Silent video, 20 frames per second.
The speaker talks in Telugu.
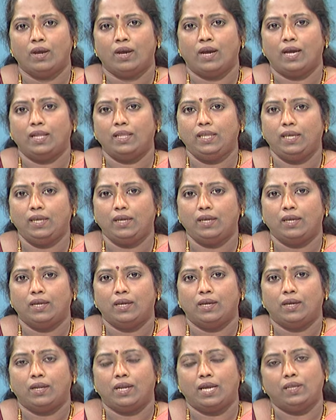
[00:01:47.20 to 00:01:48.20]
అది
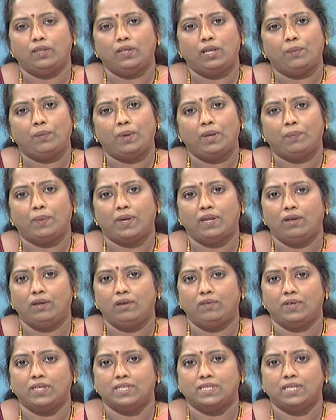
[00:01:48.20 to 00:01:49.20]
రైతులపై
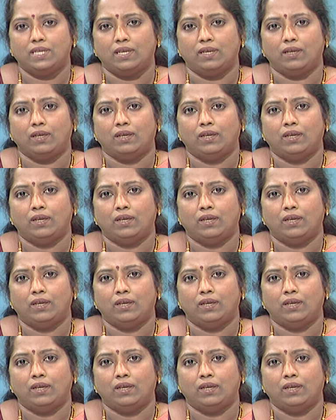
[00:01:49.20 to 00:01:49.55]
పన్నులు వేసే